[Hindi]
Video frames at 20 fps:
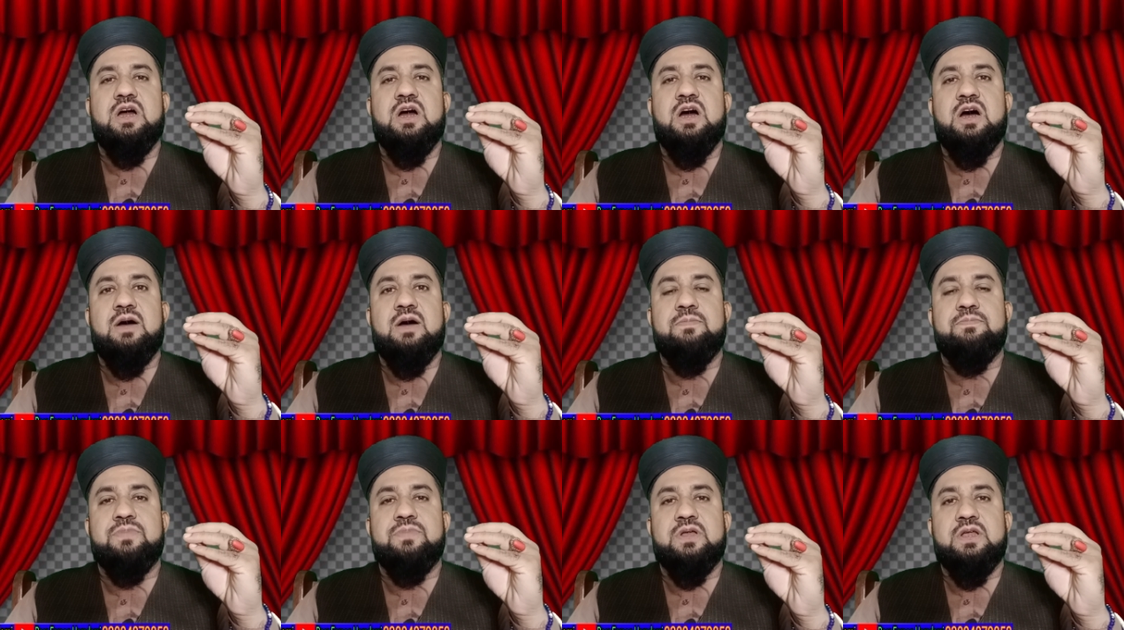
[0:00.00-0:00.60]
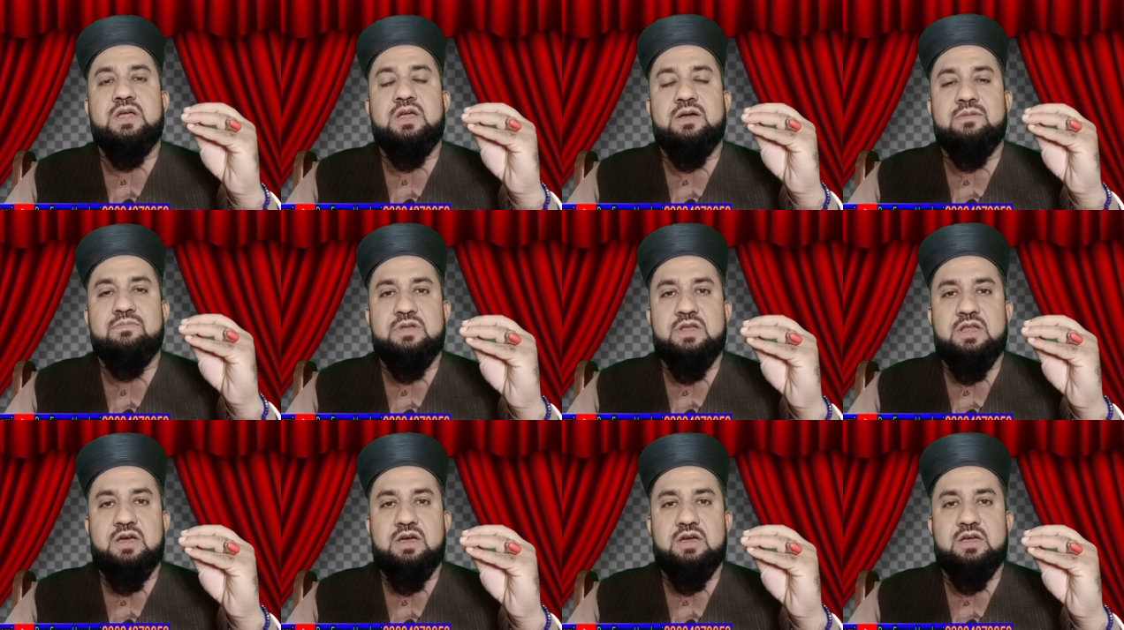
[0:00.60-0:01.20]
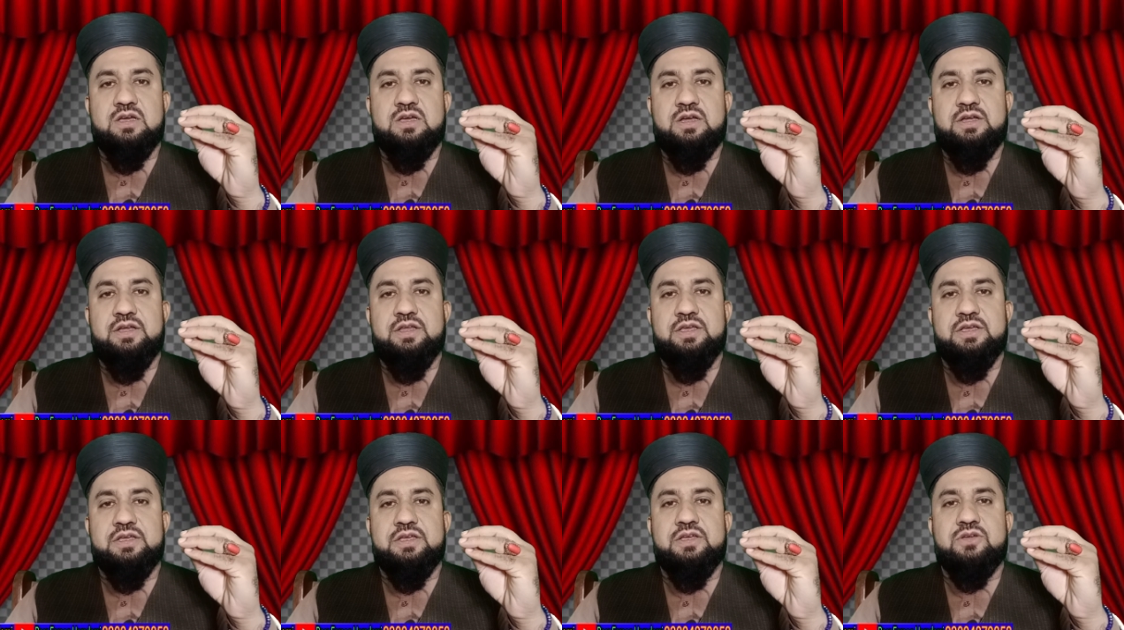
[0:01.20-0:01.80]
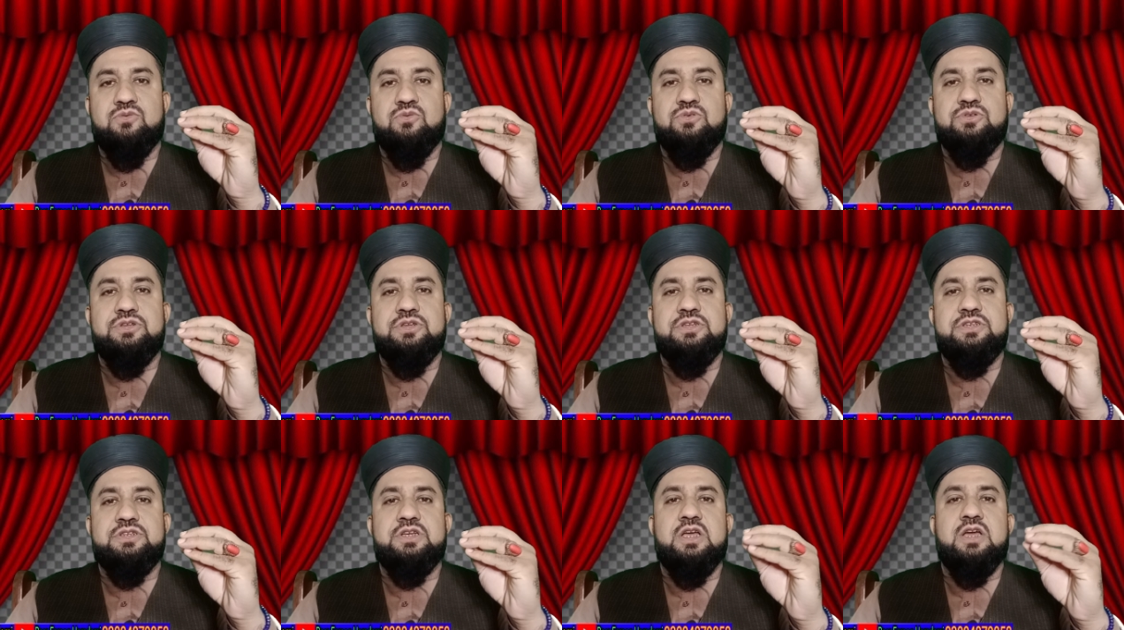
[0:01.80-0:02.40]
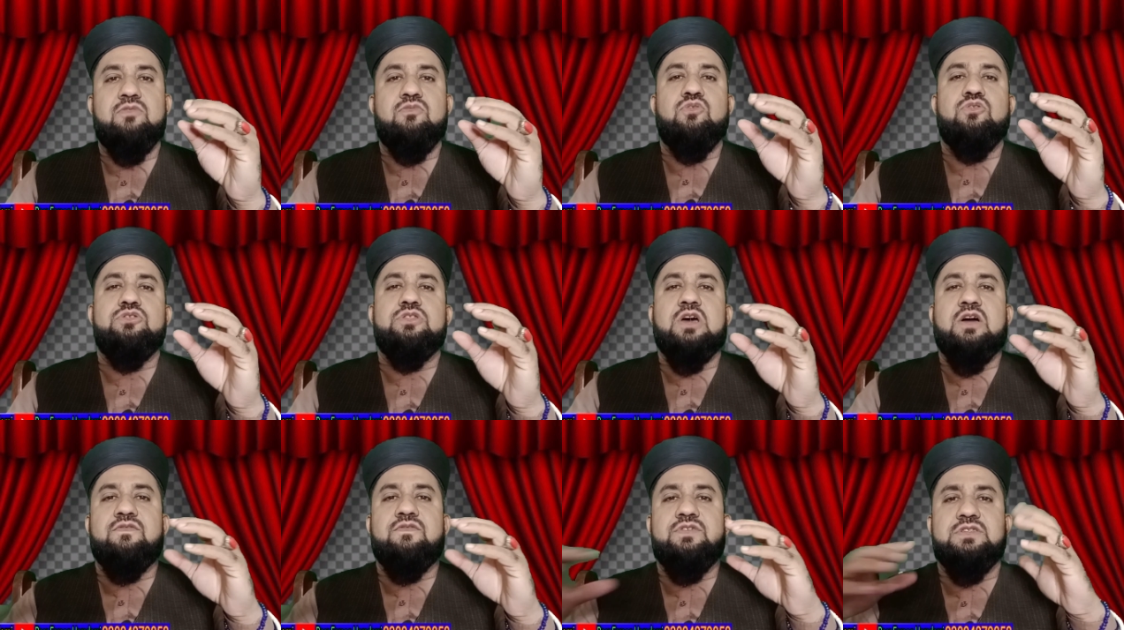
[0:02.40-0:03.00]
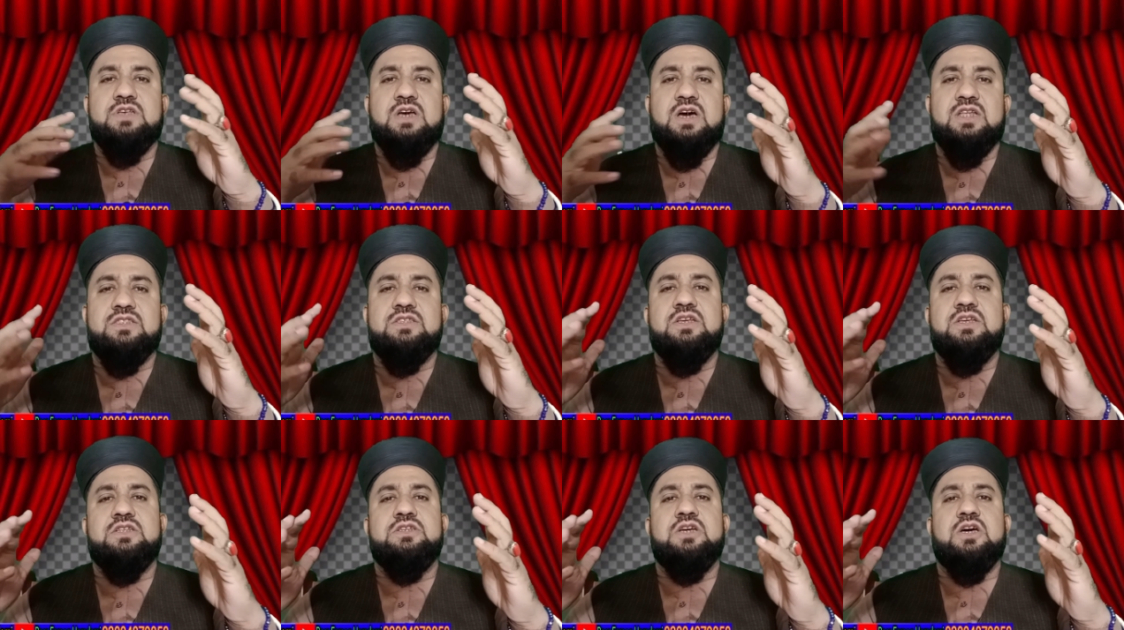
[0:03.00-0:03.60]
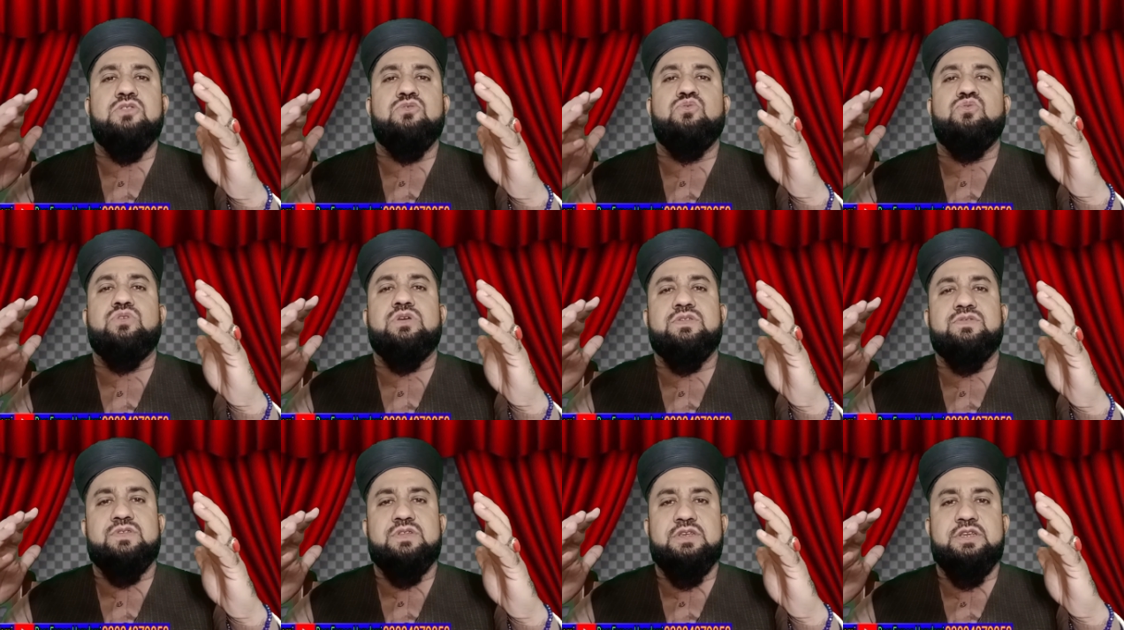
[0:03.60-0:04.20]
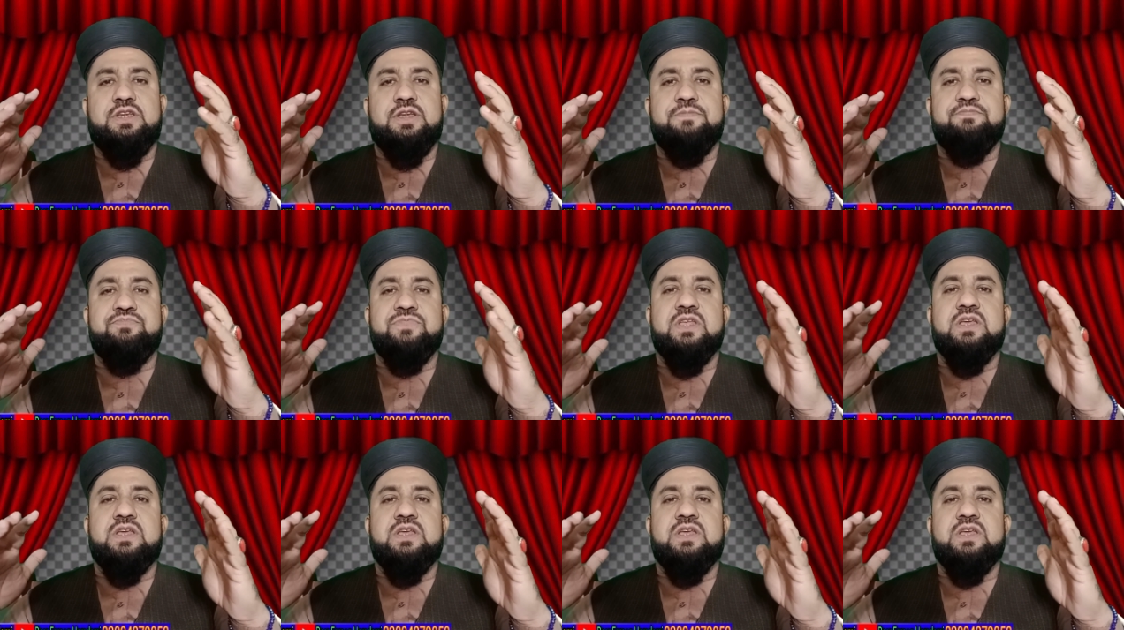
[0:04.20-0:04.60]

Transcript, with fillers: आप पर हमला करने की कोशिश है वो तावीज़ात या जादू के ज़रिए